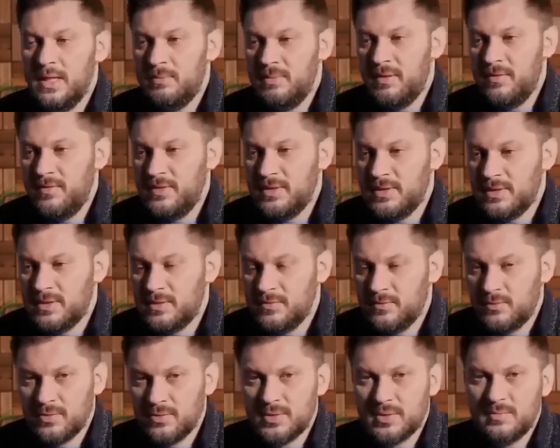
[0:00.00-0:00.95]
повысить
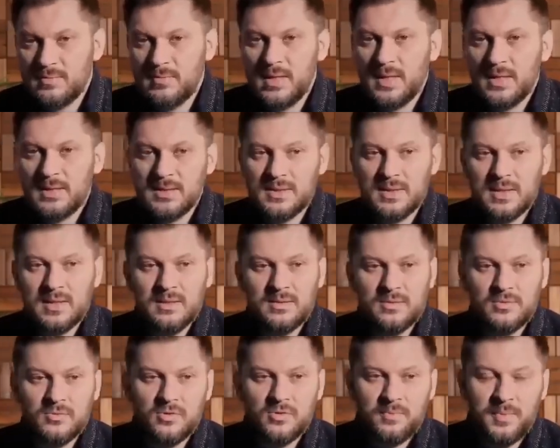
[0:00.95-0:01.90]
свою
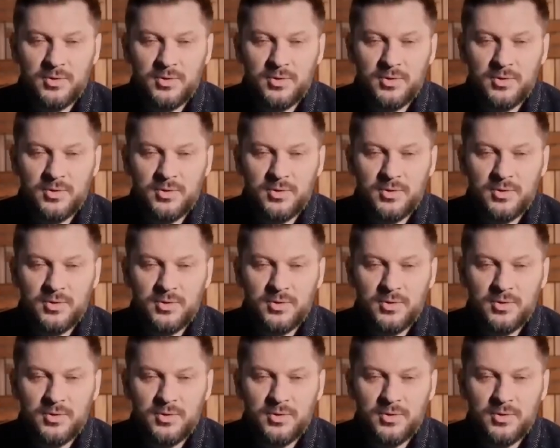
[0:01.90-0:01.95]
самооценку,